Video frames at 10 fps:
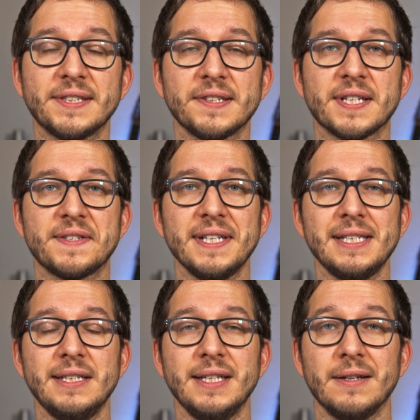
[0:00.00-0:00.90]
das ist
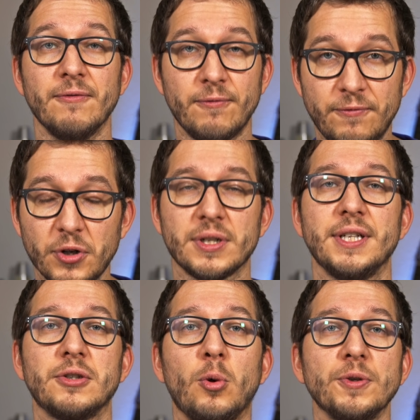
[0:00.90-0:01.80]
tatsächlich eine
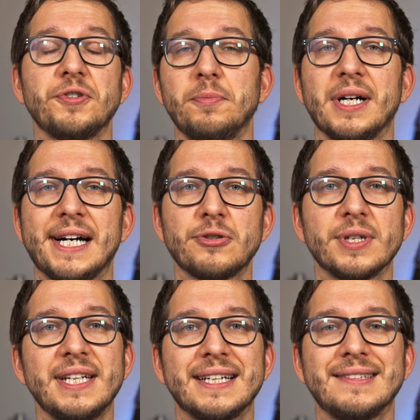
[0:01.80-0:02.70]
wirklich große Überraschung
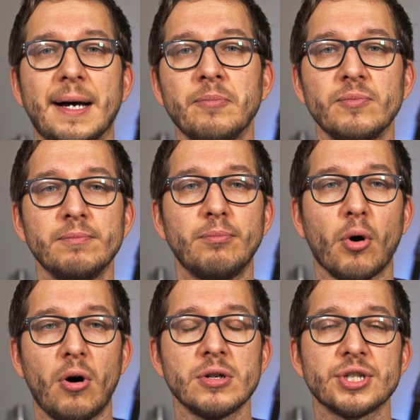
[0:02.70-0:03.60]
in der gesamten
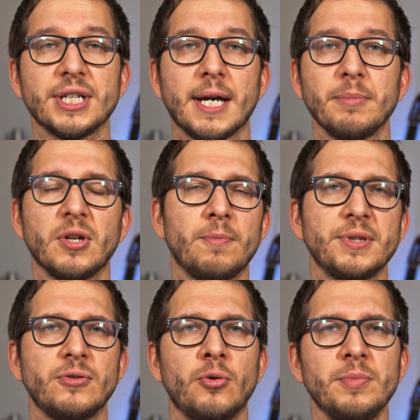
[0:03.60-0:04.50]
Branche. Ich habe mich auch ein
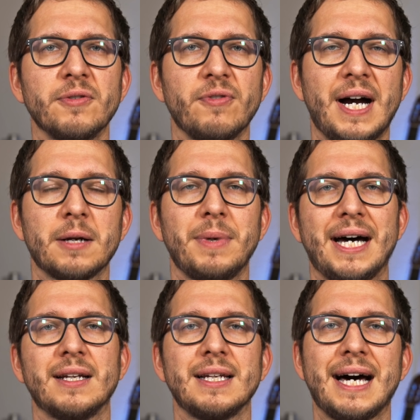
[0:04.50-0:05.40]
bisschen umgefragt bei
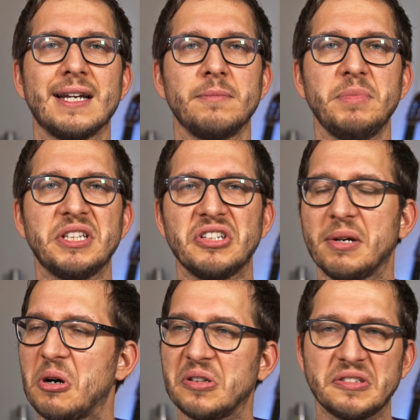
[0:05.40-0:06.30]
anderen Ladeanbietern, die
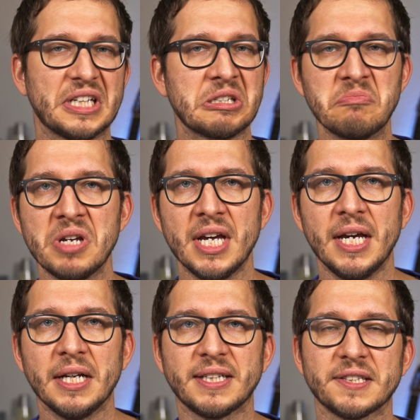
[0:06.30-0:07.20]
haben auch gesagt,
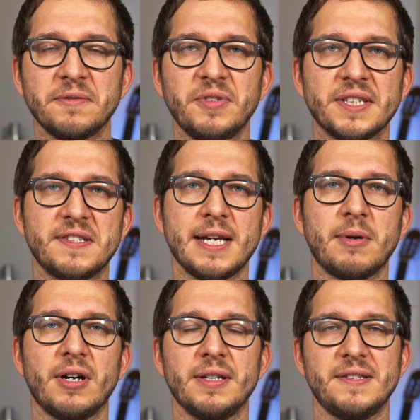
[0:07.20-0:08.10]
da sind wir
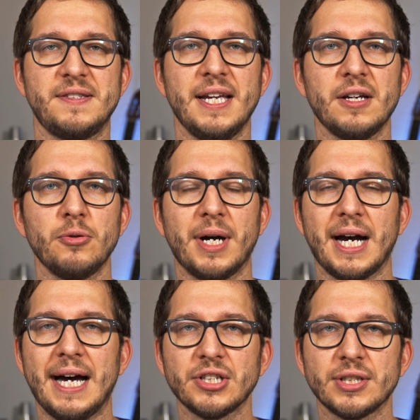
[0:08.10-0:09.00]
selber sehr
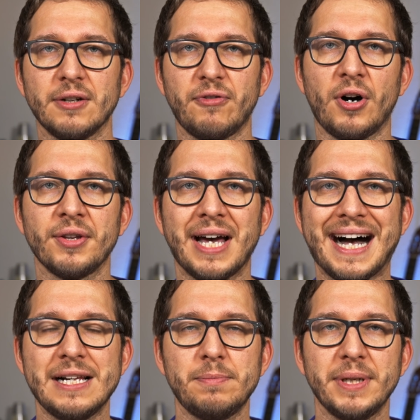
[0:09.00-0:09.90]
überrascht davon.
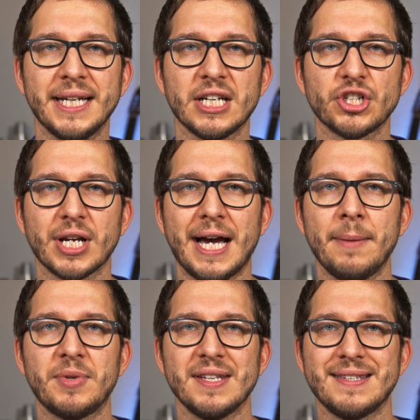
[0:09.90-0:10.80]
Alpic
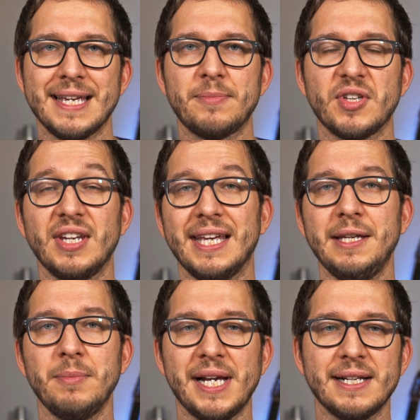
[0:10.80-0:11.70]
schreibt selbst in der
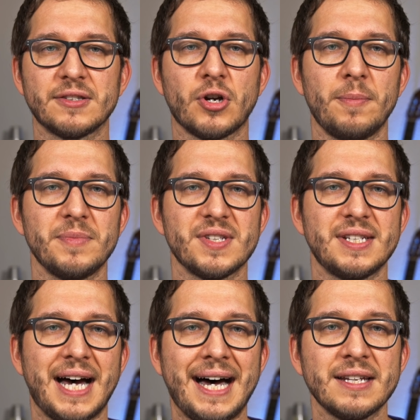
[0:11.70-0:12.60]
E-Mail, jetzt kommt ein
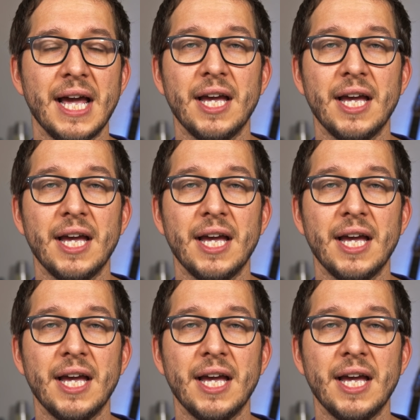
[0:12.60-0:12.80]
Zitat,